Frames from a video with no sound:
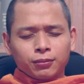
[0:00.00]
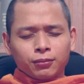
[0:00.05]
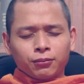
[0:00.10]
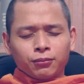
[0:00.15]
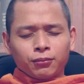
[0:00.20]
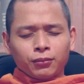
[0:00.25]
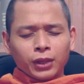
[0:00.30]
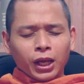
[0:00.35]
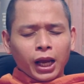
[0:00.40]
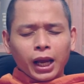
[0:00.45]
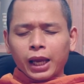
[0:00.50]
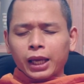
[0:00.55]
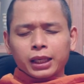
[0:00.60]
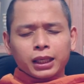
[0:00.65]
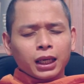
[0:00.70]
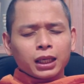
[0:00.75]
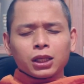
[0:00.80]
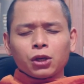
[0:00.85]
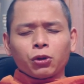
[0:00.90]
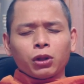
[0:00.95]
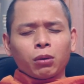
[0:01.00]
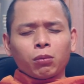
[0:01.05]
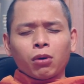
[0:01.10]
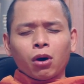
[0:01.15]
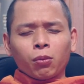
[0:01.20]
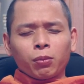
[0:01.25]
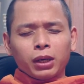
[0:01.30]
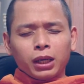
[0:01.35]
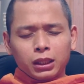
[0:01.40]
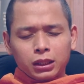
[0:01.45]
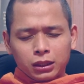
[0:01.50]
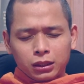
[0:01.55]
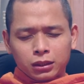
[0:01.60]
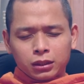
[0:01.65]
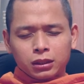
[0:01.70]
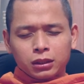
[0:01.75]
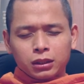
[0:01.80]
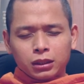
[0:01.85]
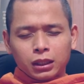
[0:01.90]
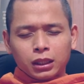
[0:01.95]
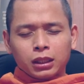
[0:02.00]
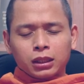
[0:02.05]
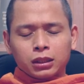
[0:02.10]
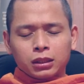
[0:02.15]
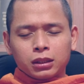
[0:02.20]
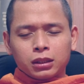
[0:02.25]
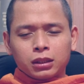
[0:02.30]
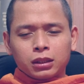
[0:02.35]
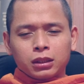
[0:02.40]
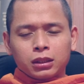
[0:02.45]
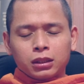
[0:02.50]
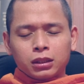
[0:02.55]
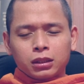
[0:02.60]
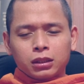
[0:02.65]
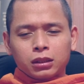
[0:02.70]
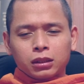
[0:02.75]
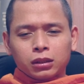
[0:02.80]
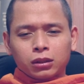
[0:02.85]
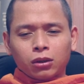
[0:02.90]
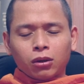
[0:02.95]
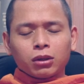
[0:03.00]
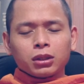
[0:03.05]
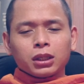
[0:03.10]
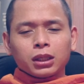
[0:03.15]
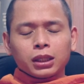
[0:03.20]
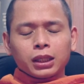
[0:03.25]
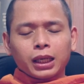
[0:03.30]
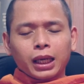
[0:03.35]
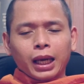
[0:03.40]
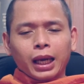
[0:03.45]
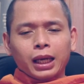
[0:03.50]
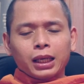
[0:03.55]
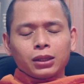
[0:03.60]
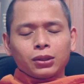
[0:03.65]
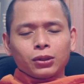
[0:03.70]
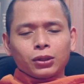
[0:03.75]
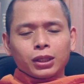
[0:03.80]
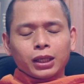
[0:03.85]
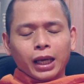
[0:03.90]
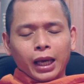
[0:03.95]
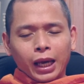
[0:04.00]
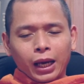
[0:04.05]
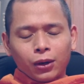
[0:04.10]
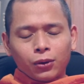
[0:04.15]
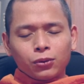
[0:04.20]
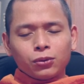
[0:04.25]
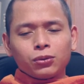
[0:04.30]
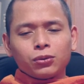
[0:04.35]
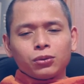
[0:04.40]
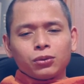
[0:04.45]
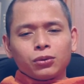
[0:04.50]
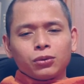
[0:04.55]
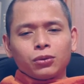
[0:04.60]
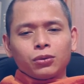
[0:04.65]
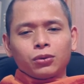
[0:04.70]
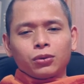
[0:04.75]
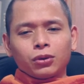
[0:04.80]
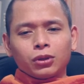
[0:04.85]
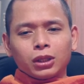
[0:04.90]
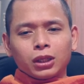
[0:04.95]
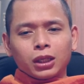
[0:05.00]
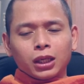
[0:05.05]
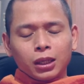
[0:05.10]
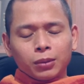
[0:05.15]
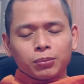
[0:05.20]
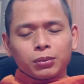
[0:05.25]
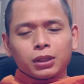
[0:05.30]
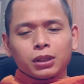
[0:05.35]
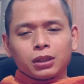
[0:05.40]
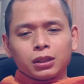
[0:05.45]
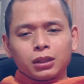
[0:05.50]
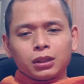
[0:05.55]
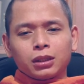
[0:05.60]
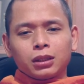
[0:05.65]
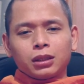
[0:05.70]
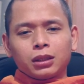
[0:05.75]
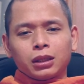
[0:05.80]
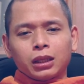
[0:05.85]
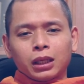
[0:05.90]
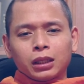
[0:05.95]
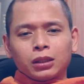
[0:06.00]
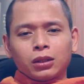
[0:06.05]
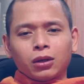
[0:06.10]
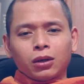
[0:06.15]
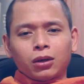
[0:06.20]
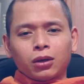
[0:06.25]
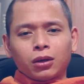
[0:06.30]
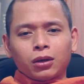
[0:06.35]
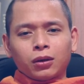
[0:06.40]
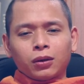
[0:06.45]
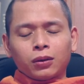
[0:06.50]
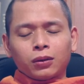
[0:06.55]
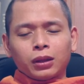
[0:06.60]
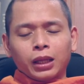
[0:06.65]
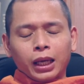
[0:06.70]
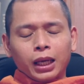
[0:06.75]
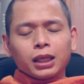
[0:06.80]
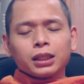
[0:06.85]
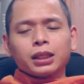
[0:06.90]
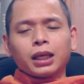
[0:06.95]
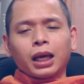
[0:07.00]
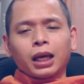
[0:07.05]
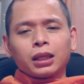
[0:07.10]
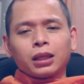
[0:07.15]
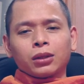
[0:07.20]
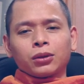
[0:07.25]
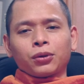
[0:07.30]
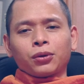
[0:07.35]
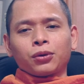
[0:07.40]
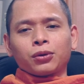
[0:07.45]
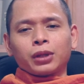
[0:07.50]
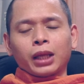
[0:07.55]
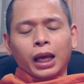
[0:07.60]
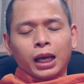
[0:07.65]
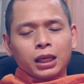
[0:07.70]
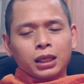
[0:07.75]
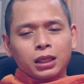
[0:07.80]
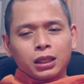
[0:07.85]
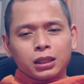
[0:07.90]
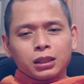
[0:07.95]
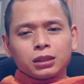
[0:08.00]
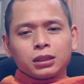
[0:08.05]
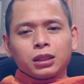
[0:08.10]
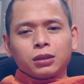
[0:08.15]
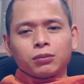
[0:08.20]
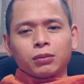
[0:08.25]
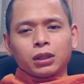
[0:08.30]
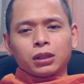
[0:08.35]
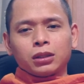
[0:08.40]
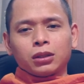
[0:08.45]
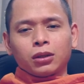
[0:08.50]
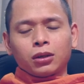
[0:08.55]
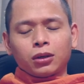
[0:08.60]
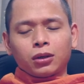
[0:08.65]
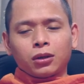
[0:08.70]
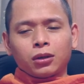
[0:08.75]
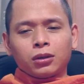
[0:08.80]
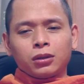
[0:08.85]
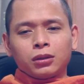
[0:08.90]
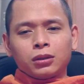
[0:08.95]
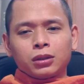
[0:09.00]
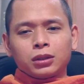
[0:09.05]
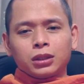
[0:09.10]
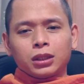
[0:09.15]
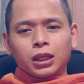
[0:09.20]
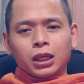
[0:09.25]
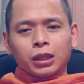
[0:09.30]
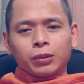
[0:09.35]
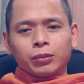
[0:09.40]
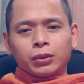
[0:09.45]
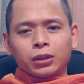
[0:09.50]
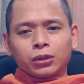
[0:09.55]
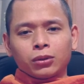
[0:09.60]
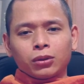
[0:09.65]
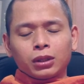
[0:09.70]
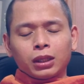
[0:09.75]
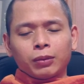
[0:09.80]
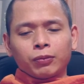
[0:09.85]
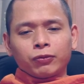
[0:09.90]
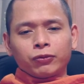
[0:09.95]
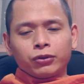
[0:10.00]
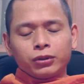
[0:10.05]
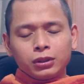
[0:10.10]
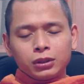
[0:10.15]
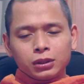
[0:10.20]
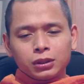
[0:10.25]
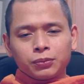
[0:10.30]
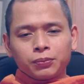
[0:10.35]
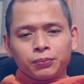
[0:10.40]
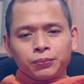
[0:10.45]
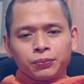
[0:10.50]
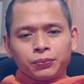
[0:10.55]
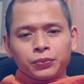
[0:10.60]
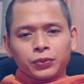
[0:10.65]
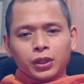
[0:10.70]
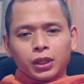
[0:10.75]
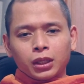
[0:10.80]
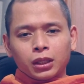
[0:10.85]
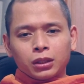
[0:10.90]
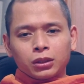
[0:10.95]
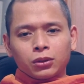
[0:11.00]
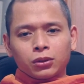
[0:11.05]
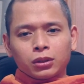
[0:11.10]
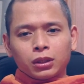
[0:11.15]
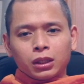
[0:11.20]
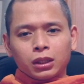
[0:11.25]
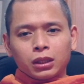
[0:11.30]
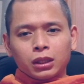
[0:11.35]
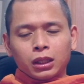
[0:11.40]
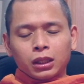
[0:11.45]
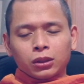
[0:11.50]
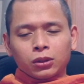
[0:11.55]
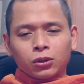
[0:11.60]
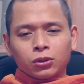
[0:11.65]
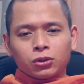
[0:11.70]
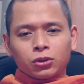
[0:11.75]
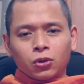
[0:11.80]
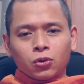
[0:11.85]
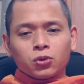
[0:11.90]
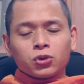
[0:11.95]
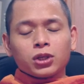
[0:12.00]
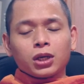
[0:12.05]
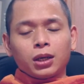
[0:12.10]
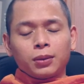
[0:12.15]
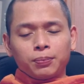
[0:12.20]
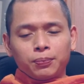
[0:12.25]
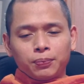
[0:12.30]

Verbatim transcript: hai cái đều là một hết nha à, có những cái nó khảo gọi là nghiệp là do lẽ ra là nó nặng hơn nhưng mà do nhờ mình có làm phước à, cho nên là nó chỗ sớm